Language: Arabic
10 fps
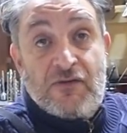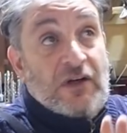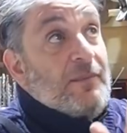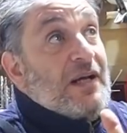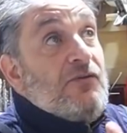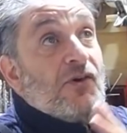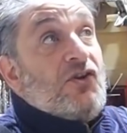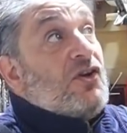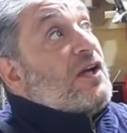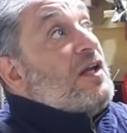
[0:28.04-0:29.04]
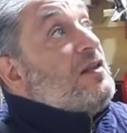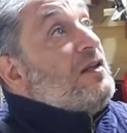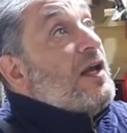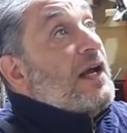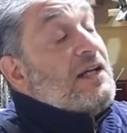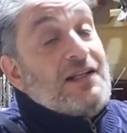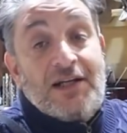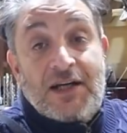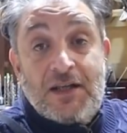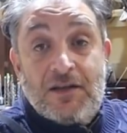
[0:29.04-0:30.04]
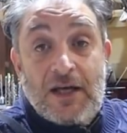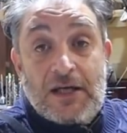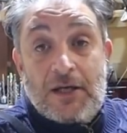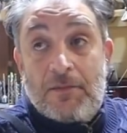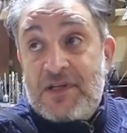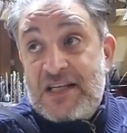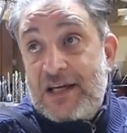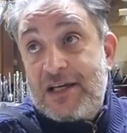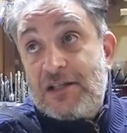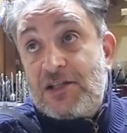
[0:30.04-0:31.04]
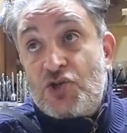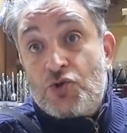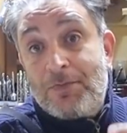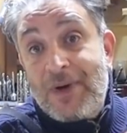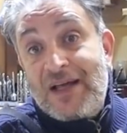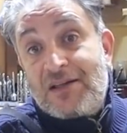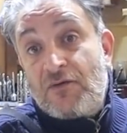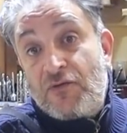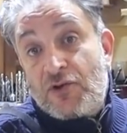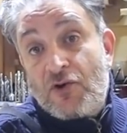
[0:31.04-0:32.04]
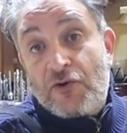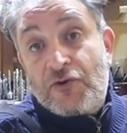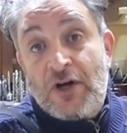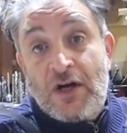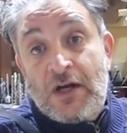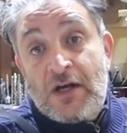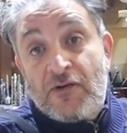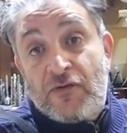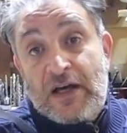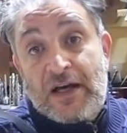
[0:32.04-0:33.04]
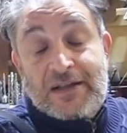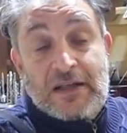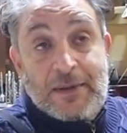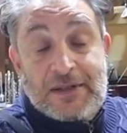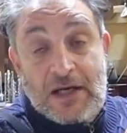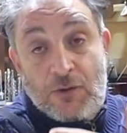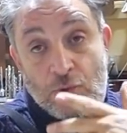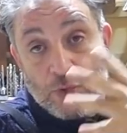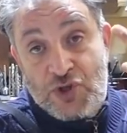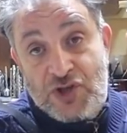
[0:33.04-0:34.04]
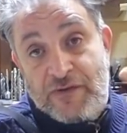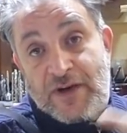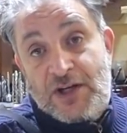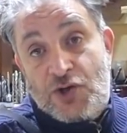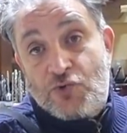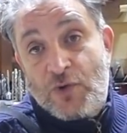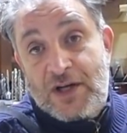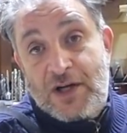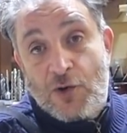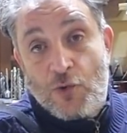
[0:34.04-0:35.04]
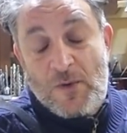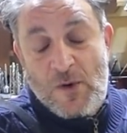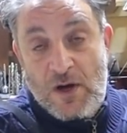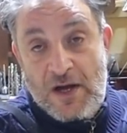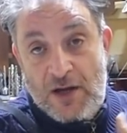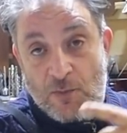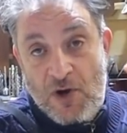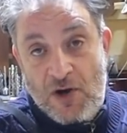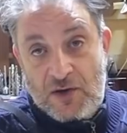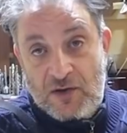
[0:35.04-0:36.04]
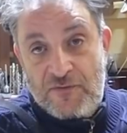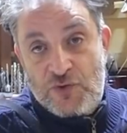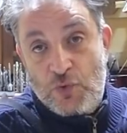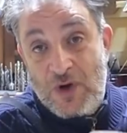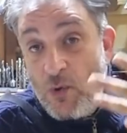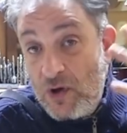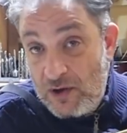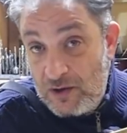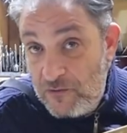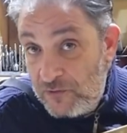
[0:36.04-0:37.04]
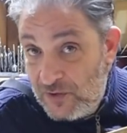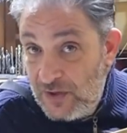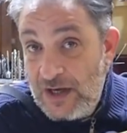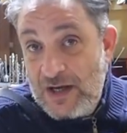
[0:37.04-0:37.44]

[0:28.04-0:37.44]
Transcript: فانا بقالي فترة جد يعني كتيرة جدا ما سجلتش بعد الفطار فاتمنى اكون وشي فايق شوية وما يعني خرفش ولو خرفت